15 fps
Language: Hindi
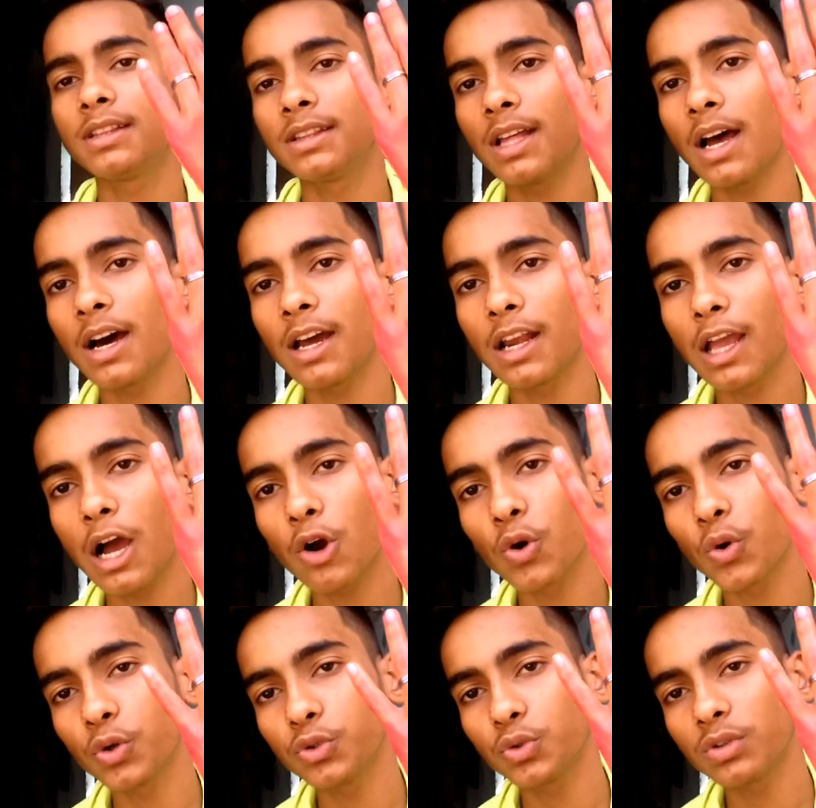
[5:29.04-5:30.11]
इतना हल्का
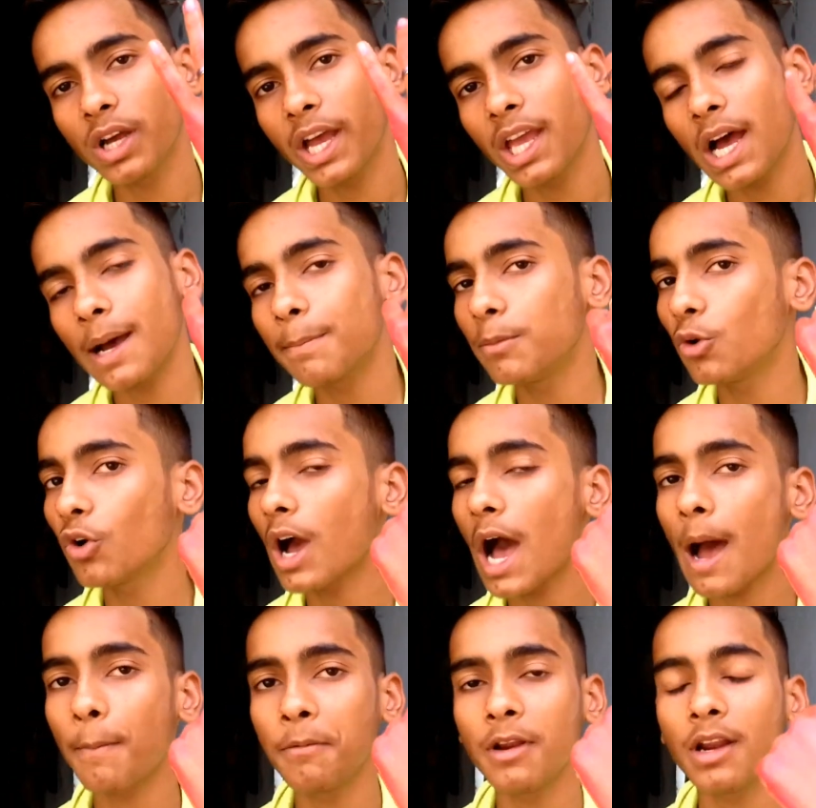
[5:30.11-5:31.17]
हो चुका है आप लोग
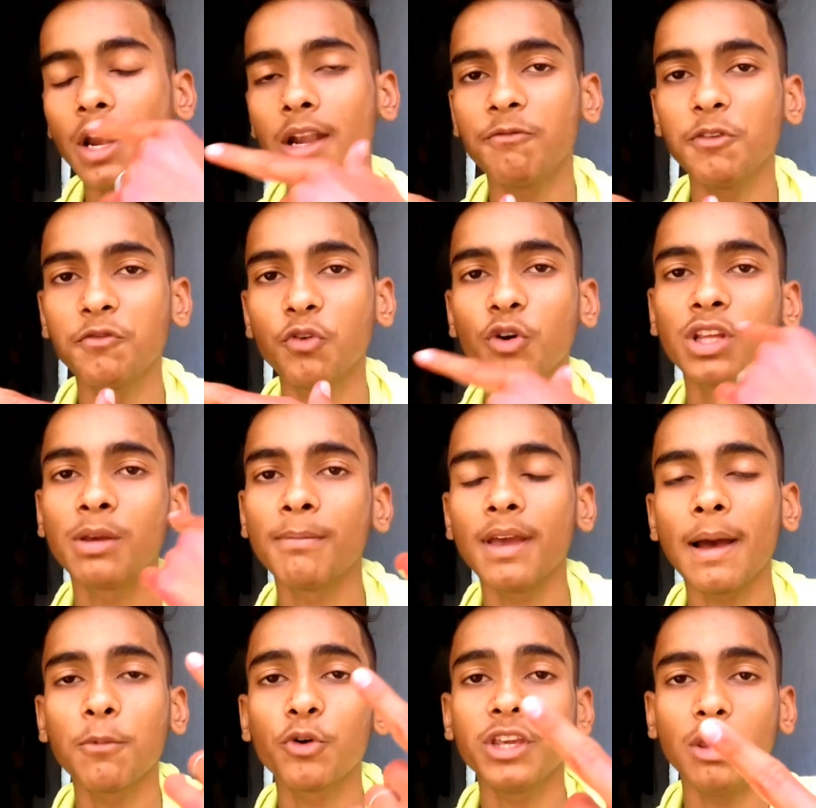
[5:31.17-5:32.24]
आफ्टर एंड बिफोर की
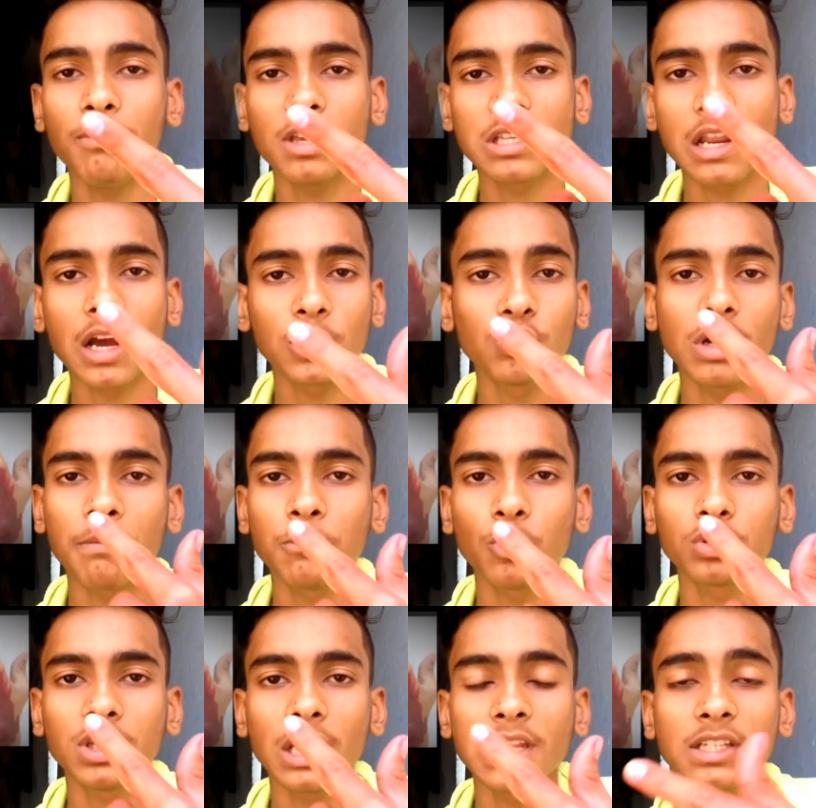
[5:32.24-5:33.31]
मैं आपको इमेज लगा दूंगा आप
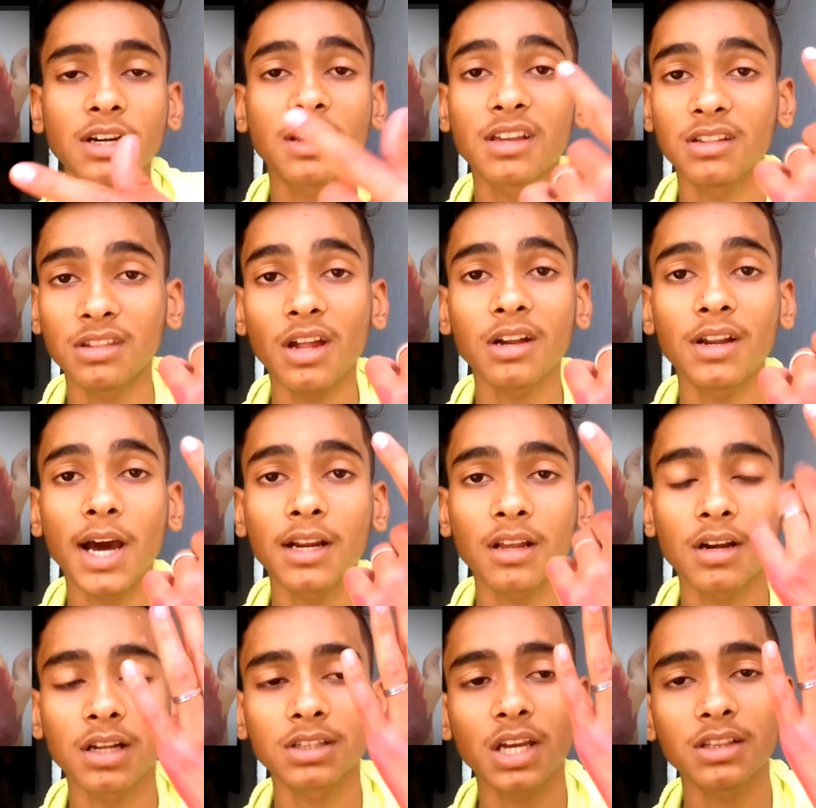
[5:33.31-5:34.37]
लोग देख लीजिएगा कितना
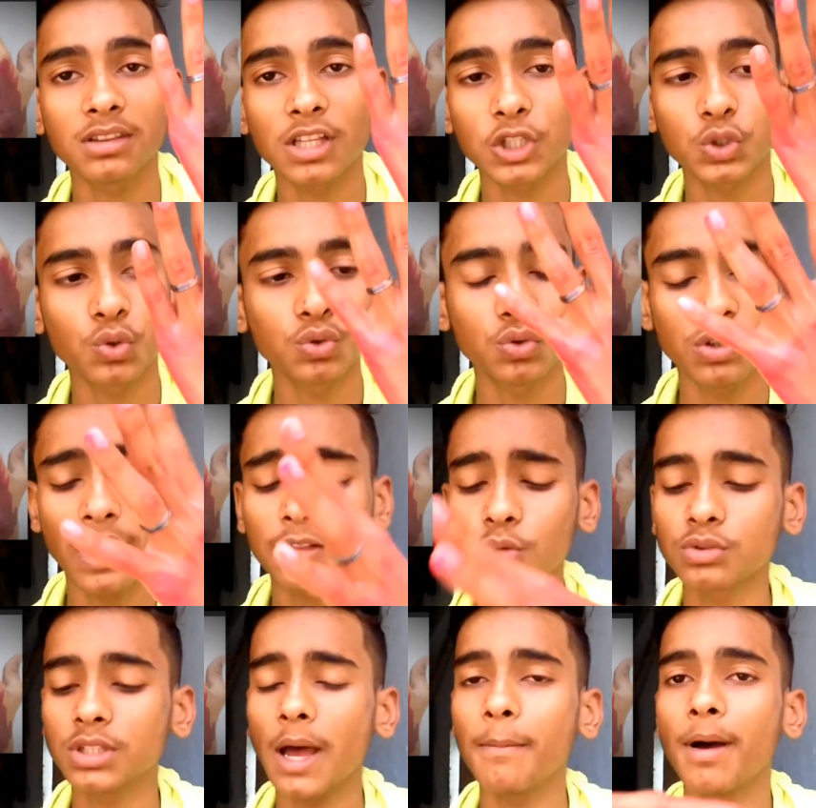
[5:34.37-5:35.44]
डार्क रंग था इतना छोड़ चुका है
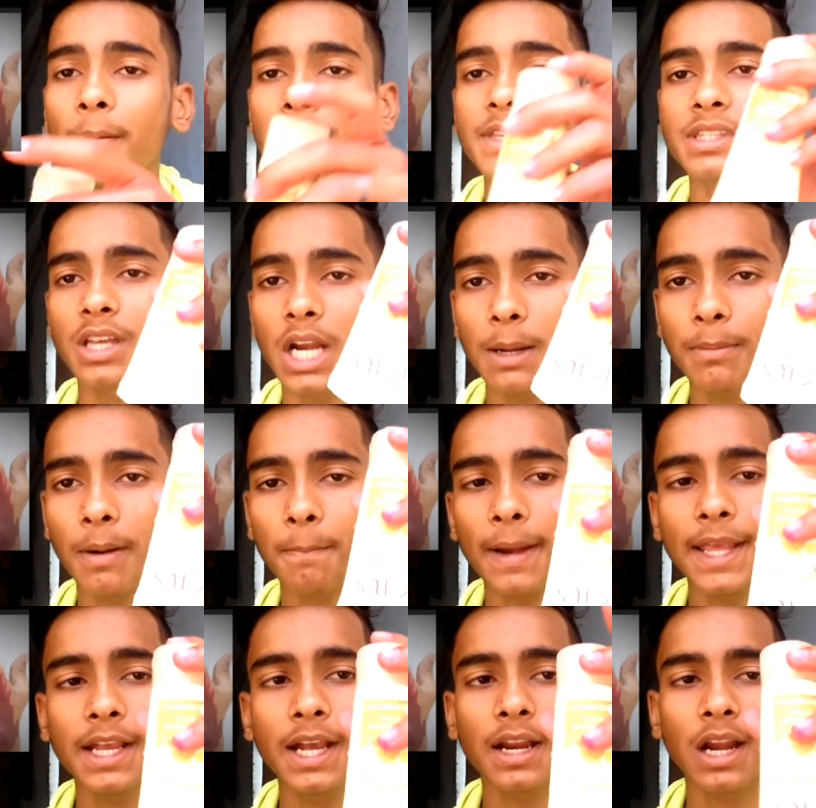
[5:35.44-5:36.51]
तो अब हमें स्क्रब
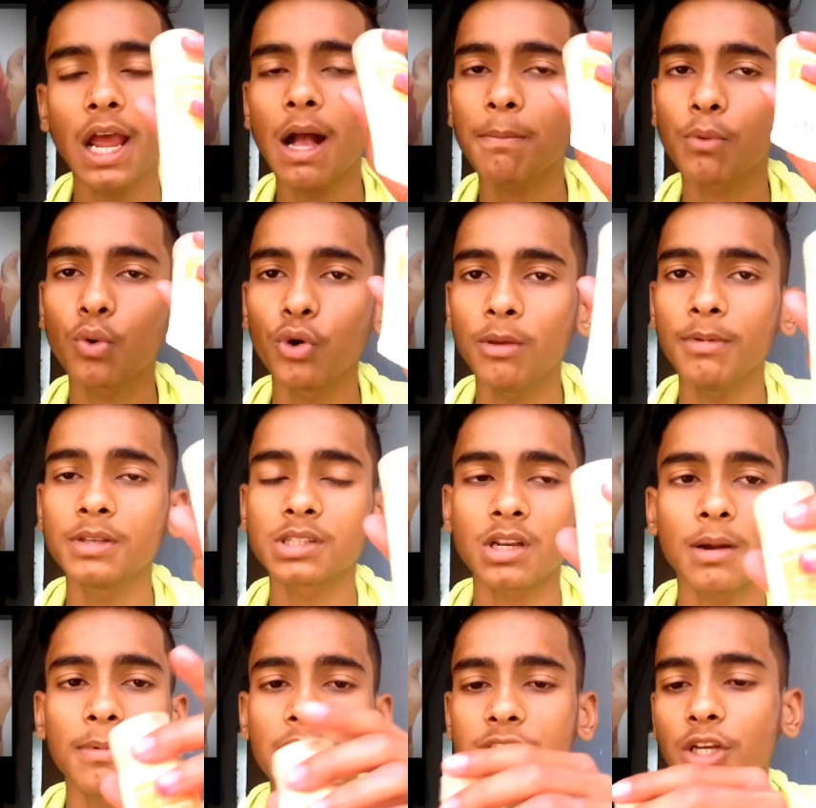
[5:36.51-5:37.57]
अप्लाई करना है आप कोई भी
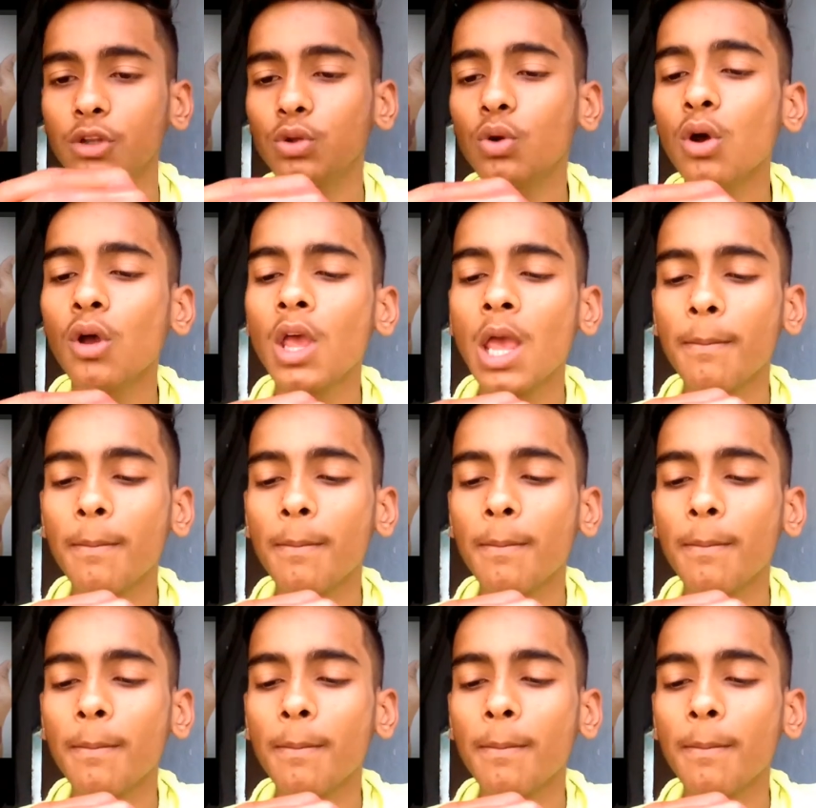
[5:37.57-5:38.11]
स्क्रब ले सकते हो